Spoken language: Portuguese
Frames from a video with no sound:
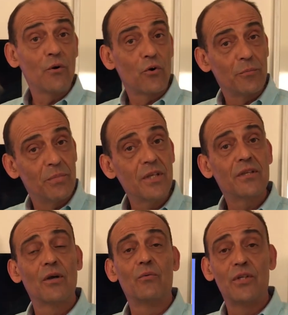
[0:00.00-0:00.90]

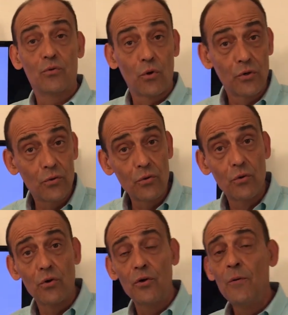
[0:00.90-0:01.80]
orbitam em torno do
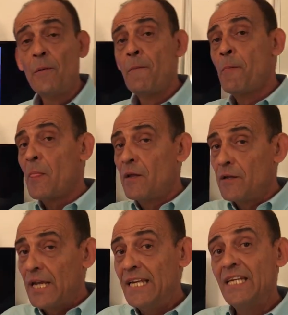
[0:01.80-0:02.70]
núcleo
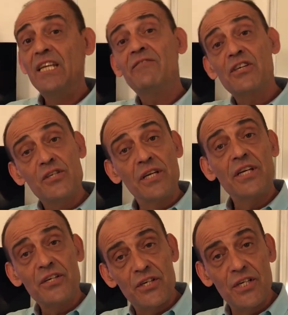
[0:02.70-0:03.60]
em níveis de
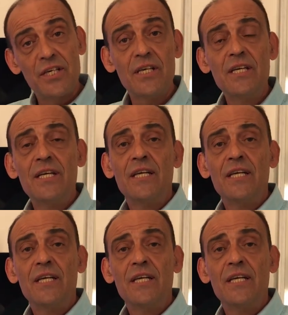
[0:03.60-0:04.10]
energia